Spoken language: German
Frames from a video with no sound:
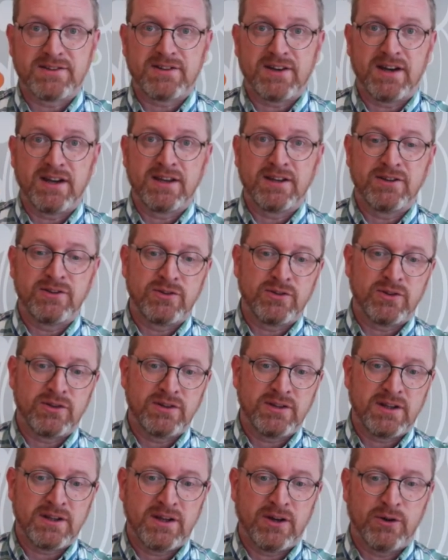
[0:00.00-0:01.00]
zeigen,
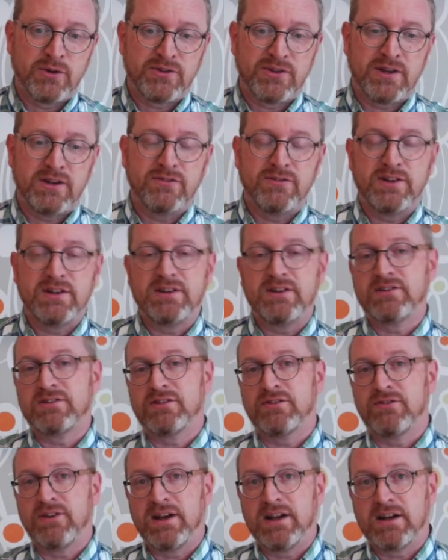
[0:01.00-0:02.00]
sondern auch seine
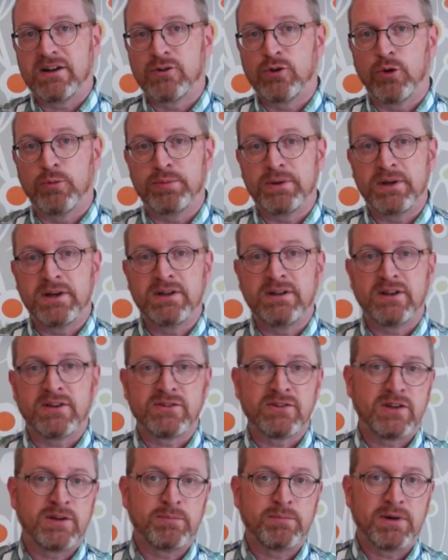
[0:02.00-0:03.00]
wichtigste Wählergruppe hinter
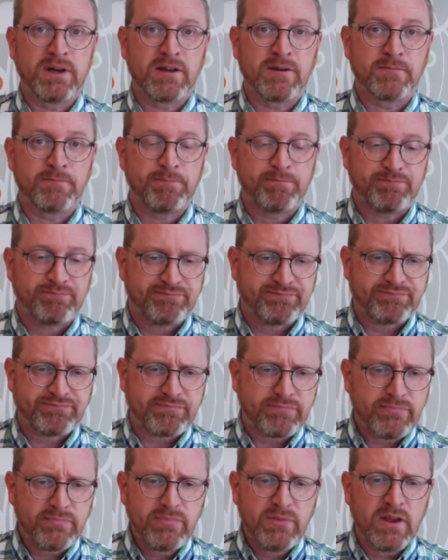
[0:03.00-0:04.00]
sich bringen.
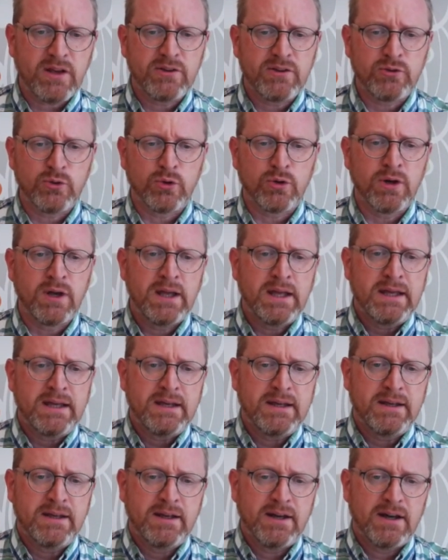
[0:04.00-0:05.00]
So,
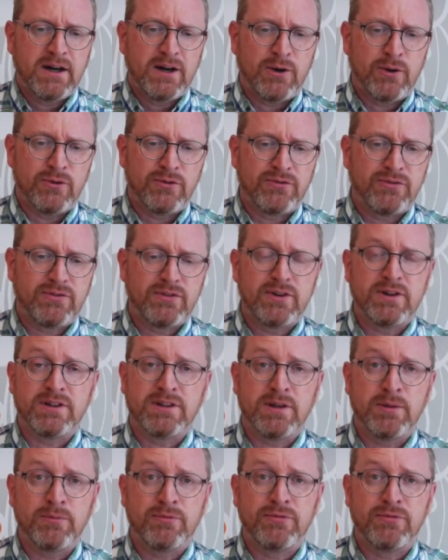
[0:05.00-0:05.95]
auf äh, dem